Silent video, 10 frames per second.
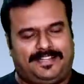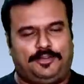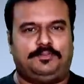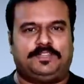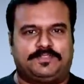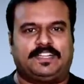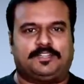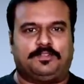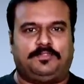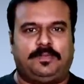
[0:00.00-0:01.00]
ஹலோ வியூவர்ஸ்
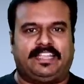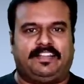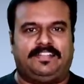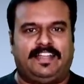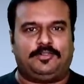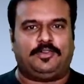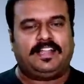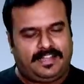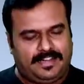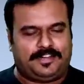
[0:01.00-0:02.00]
வெல்கம் டு ஃபில்மி கிராஃப்ட் நான்
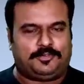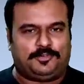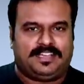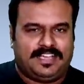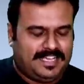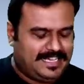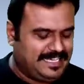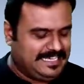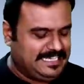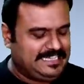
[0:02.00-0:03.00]
உங்கள் அருண்
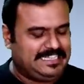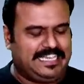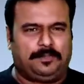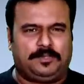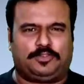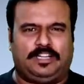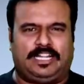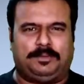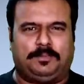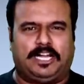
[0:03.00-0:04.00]
இந்த
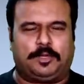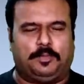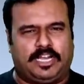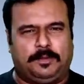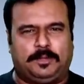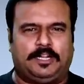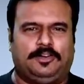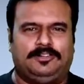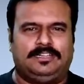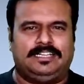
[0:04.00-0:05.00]
எபிசோடில் நம்ம பார்க்க போகிற
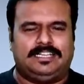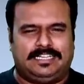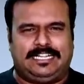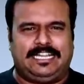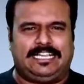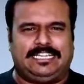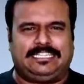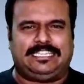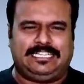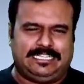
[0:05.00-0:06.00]
படம்
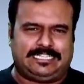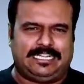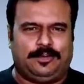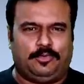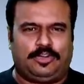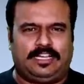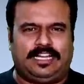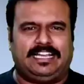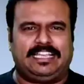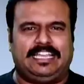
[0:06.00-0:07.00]
ரெண்டாயிரத்தி எட்டில் ஒரு
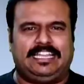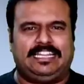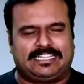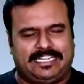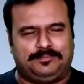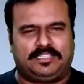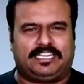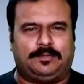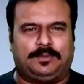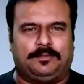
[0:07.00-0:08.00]
ஹங்கேரியன் கிரைம்
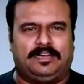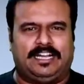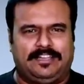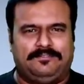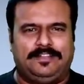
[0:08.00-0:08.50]
த்ரில்லர் படமாக